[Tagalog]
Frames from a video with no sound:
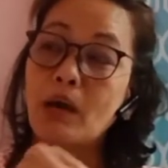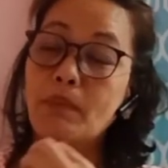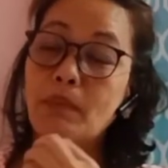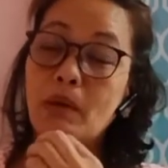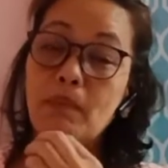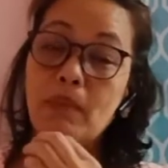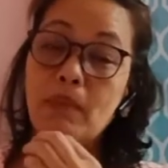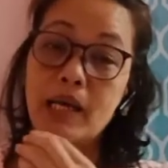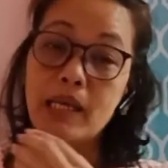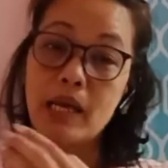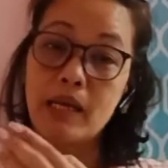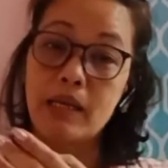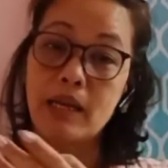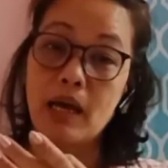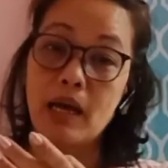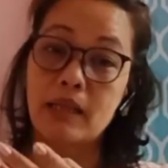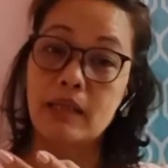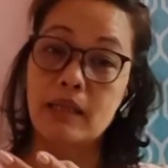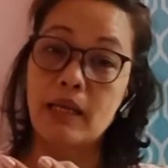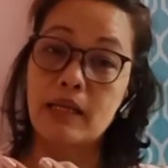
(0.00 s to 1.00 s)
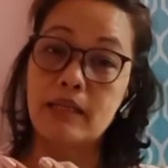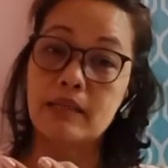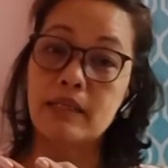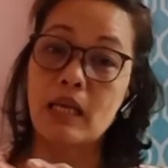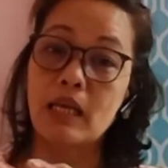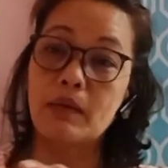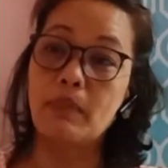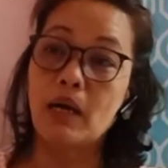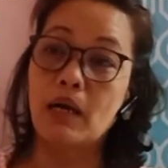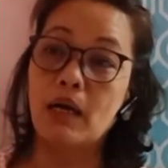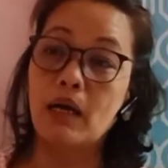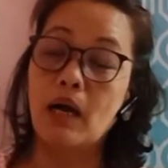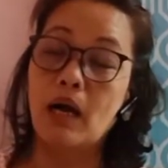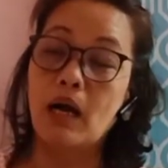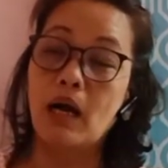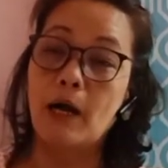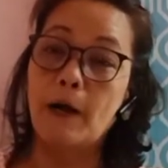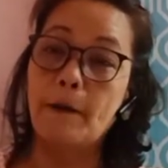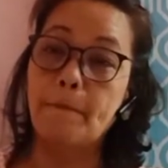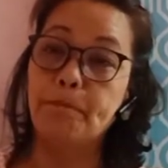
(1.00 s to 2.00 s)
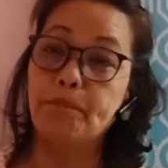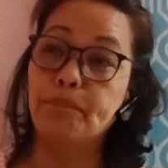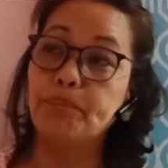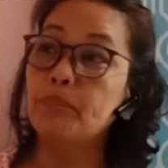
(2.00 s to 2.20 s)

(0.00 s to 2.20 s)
kababayan natin sa ibang um,